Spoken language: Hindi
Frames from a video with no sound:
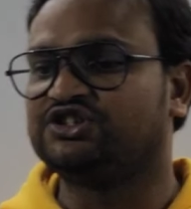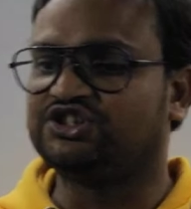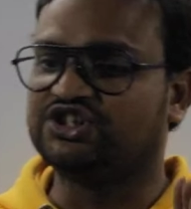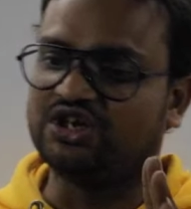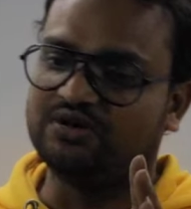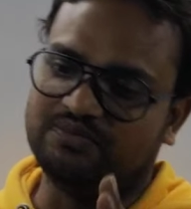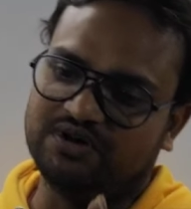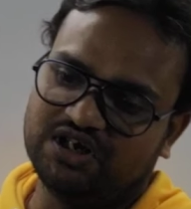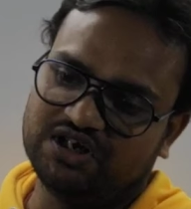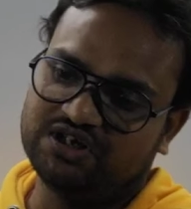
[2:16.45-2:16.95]

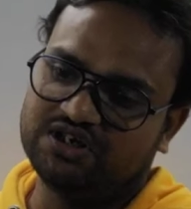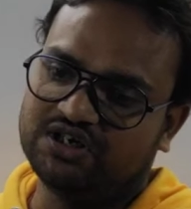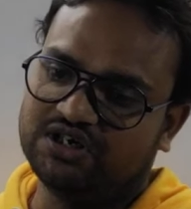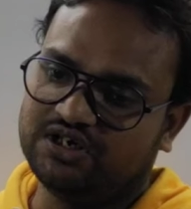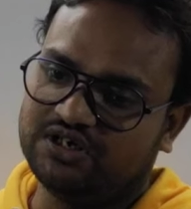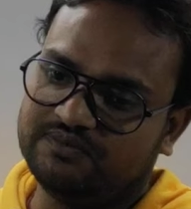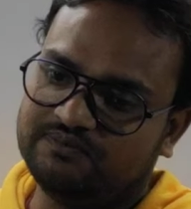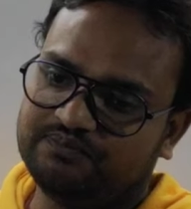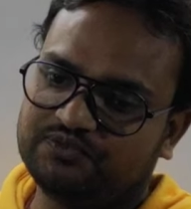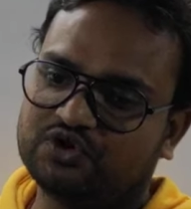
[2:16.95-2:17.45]

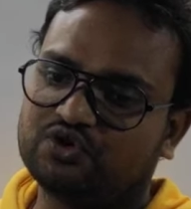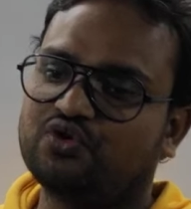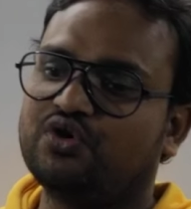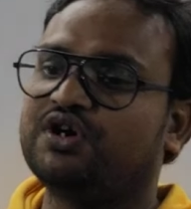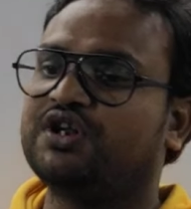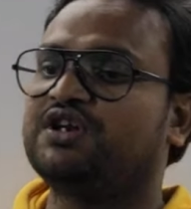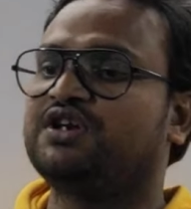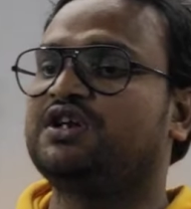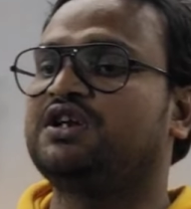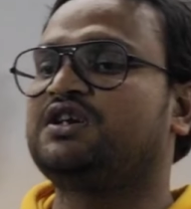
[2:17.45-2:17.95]
जेमेट्री
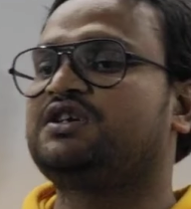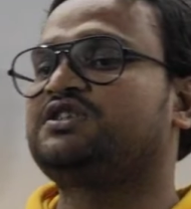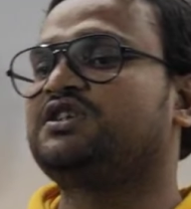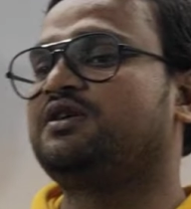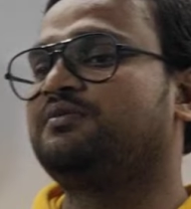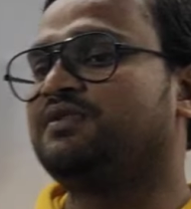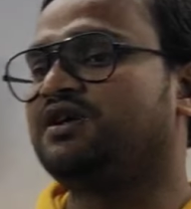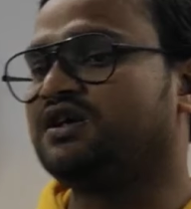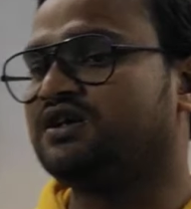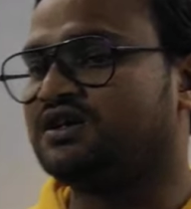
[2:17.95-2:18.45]
कोऑर्डिनेट
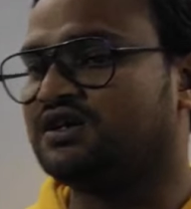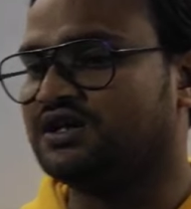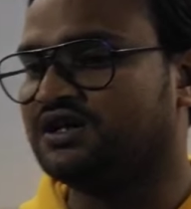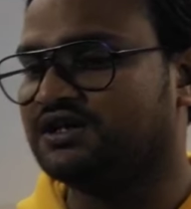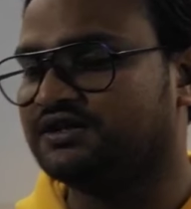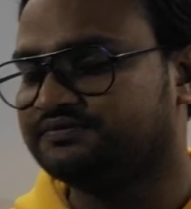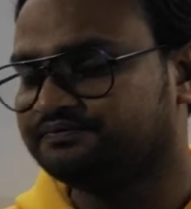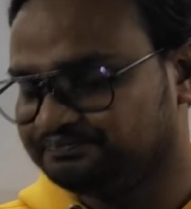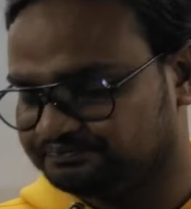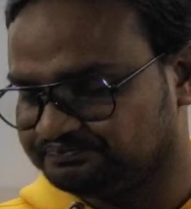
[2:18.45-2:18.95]
जेमेट्री